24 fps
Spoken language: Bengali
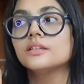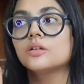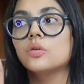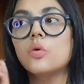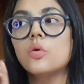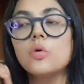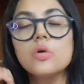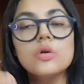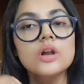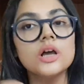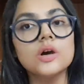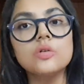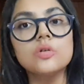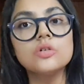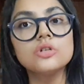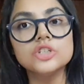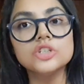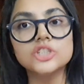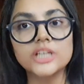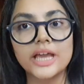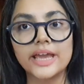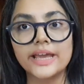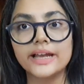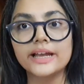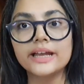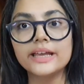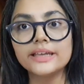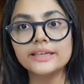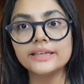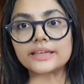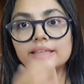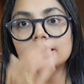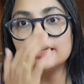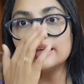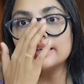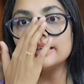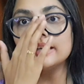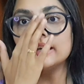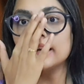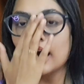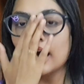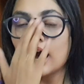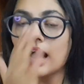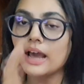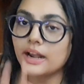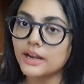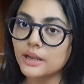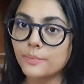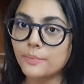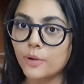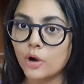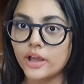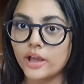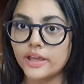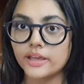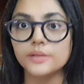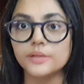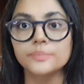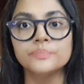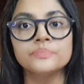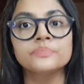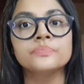কোনো না কোনো জায়গায় গিয়ে দাঁড়িয়ে খারাপ হয়